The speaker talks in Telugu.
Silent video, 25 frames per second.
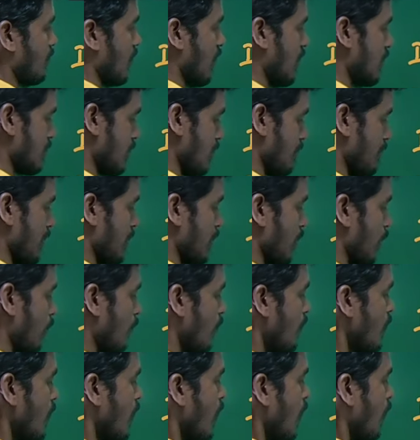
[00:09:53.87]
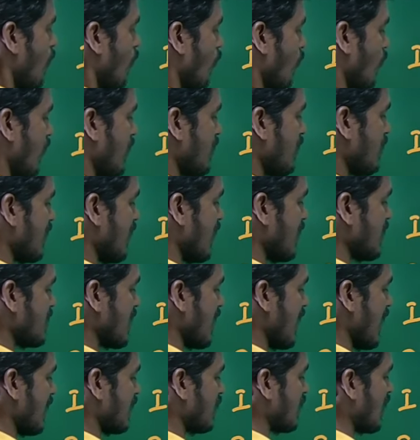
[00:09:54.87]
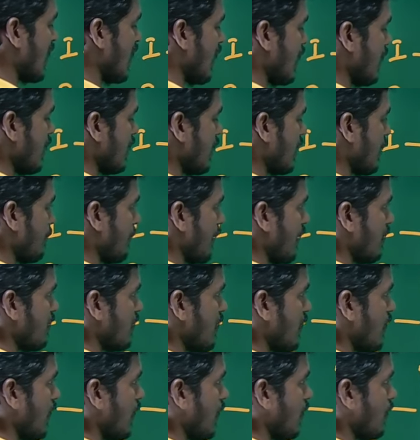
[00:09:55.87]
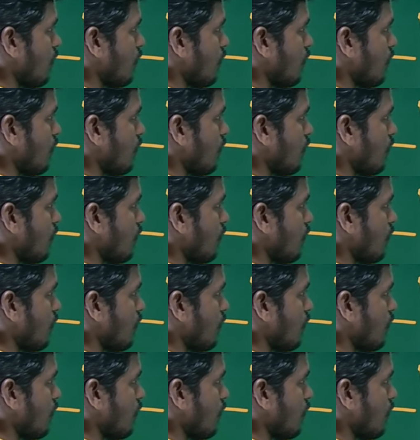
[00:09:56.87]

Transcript: తెలిసిన మెథడ్ వంద శాతానికి పదిహేను